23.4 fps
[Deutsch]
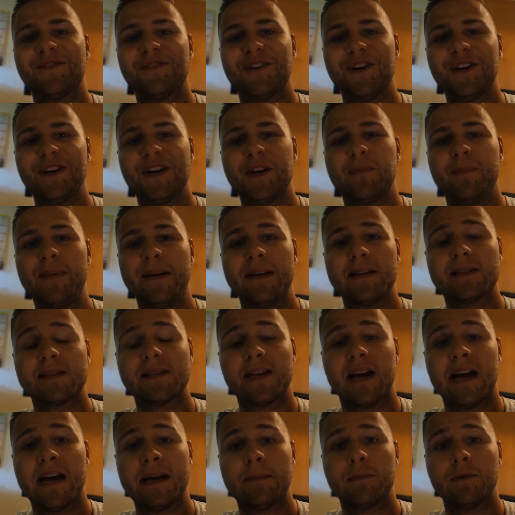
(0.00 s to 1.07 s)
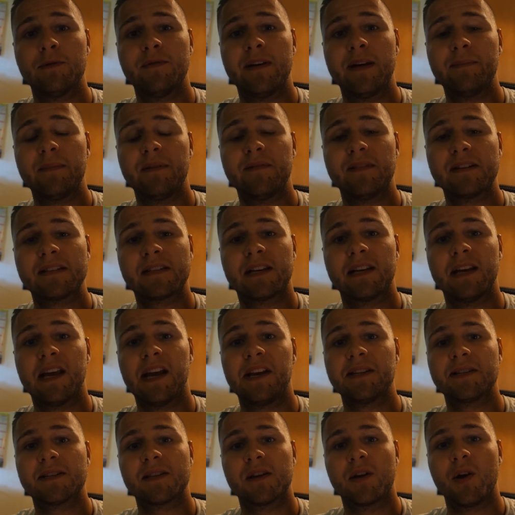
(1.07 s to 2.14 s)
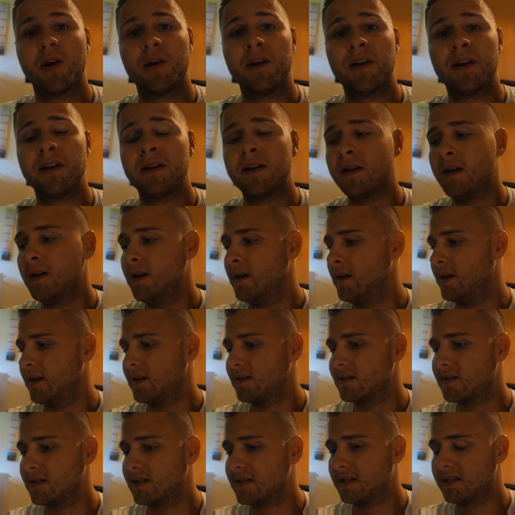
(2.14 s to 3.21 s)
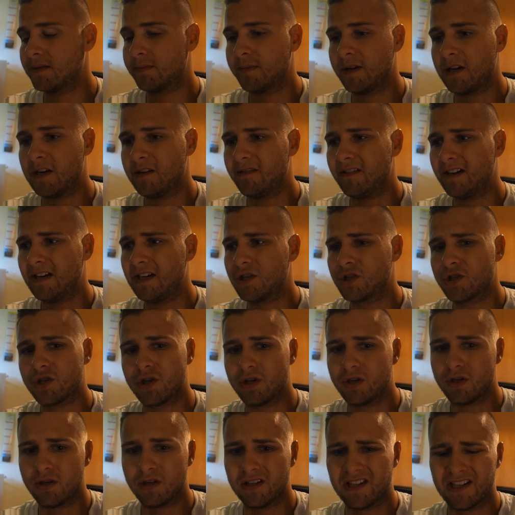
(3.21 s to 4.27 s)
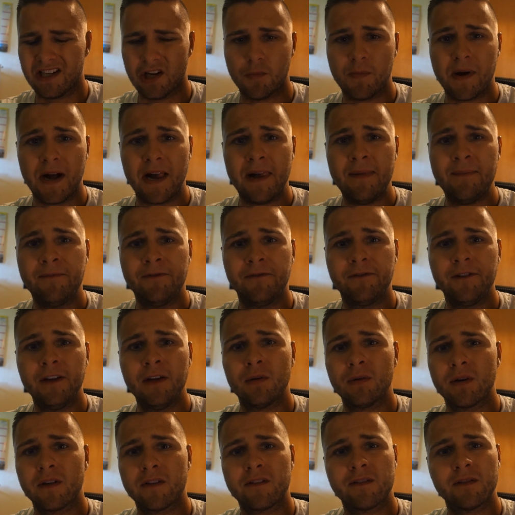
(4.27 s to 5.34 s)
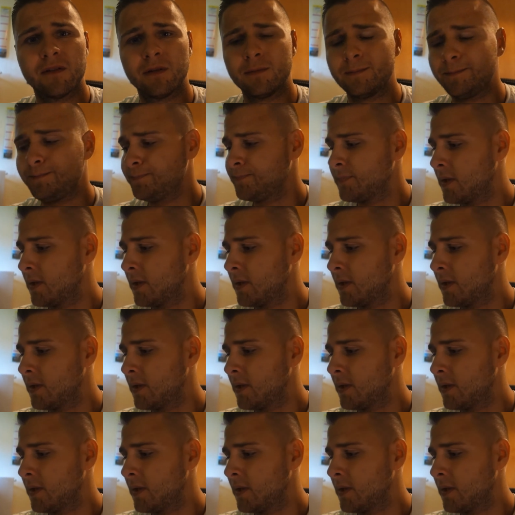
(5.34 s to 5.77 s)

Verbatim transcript: Freunde, ich bin jetzt daheim und werde mir was Kleines gönnen. Es ist jetzt mittlerweile schon, ich glaube, halb vier oder so.